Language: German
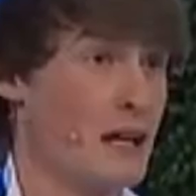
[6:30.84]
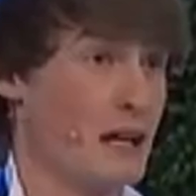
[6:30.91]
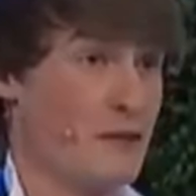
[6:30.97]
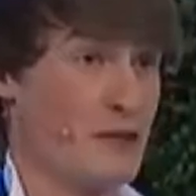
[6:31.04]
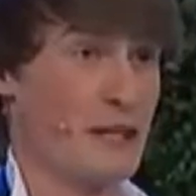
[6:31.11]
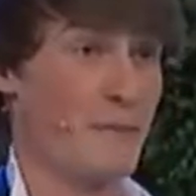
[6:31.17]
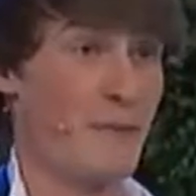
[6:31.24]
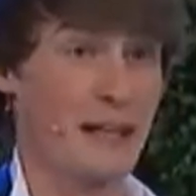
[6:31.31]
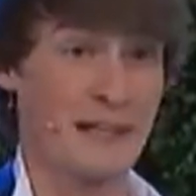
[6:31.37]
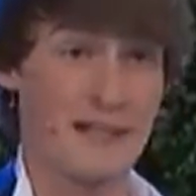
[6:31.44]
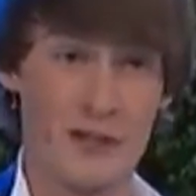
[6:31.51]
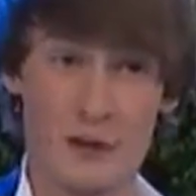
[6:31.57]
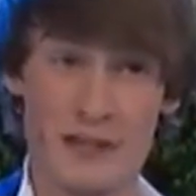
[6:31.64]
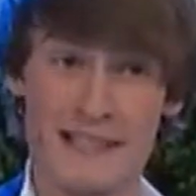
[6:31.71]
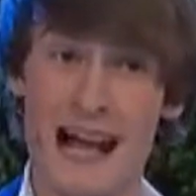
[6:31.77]
Wie man
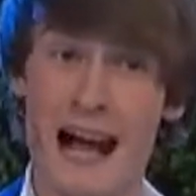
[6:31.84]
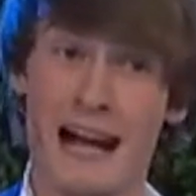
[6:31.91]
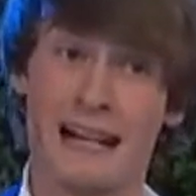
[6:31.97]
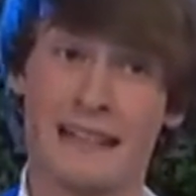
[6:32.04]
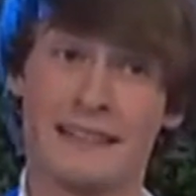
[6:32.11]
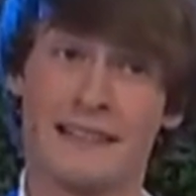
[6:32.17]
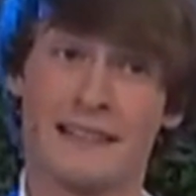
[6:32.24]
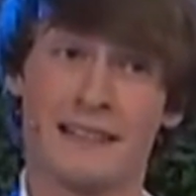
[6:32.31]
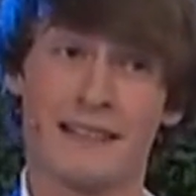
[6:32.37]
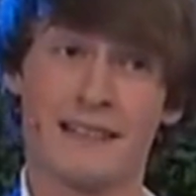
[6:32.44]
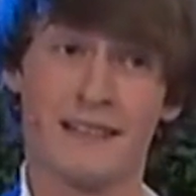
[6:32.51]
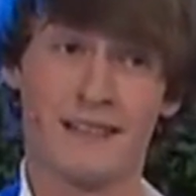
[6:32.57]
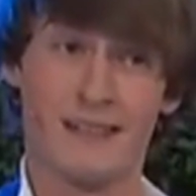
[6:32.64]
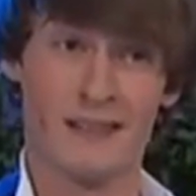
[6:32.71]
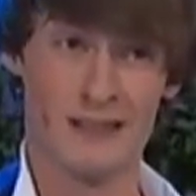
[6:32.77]
so sagt,
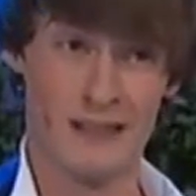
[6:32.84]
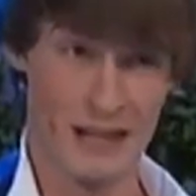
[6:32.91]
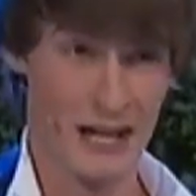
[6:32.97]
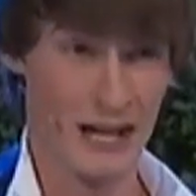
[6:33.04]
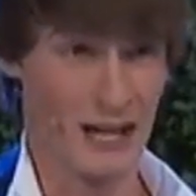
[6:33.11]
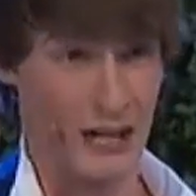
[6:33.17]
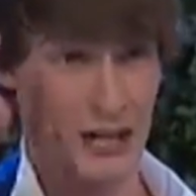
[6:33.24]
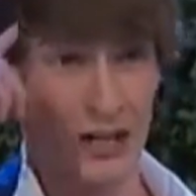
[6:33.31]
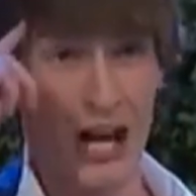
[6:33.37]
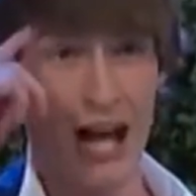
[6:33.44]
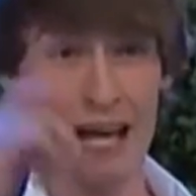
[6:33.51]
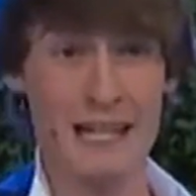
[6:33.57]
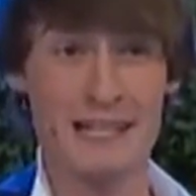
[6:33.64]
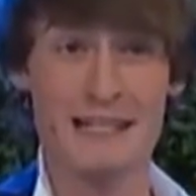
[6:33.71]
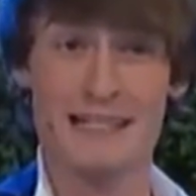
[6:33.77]

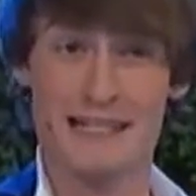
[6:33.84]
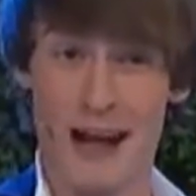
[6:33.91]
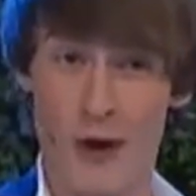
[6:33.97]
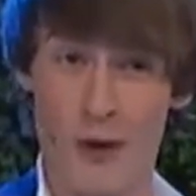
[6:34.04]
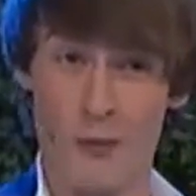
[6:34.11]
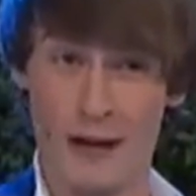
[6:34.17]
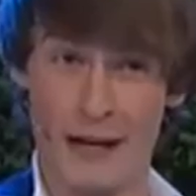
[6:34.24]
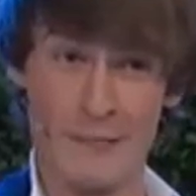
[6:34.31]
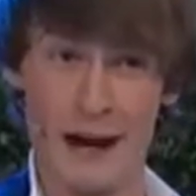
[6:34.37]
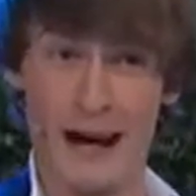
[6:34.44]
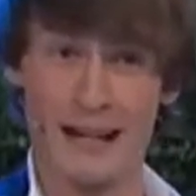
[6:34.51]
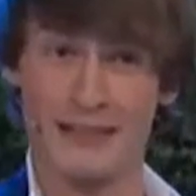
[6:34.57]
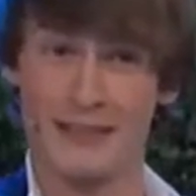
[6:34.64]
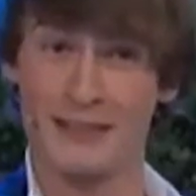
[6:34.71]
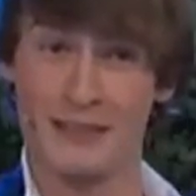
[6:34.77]
gescheit sauber
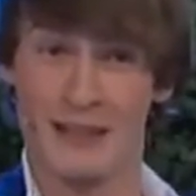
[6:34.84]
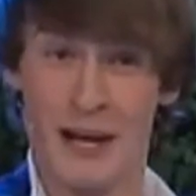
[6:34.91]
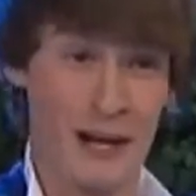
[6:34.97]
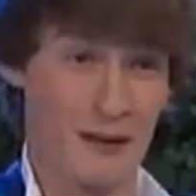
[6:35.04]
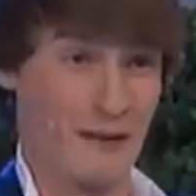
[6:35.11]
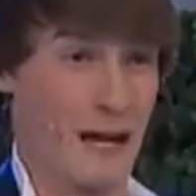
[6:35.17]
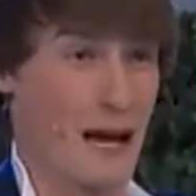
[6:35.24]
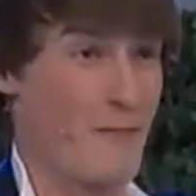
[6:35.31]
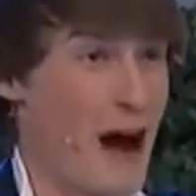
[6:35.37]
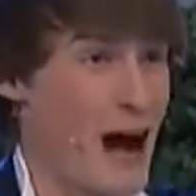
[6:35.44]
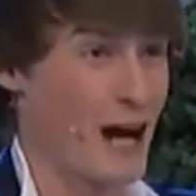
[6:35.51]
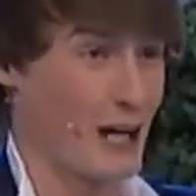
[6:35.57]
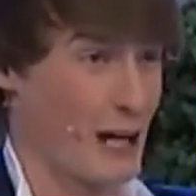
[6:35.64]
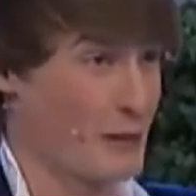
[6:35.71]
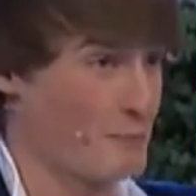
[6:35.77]
gemacht. Wir
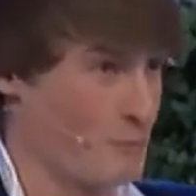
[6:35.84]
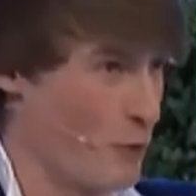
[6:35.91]
machen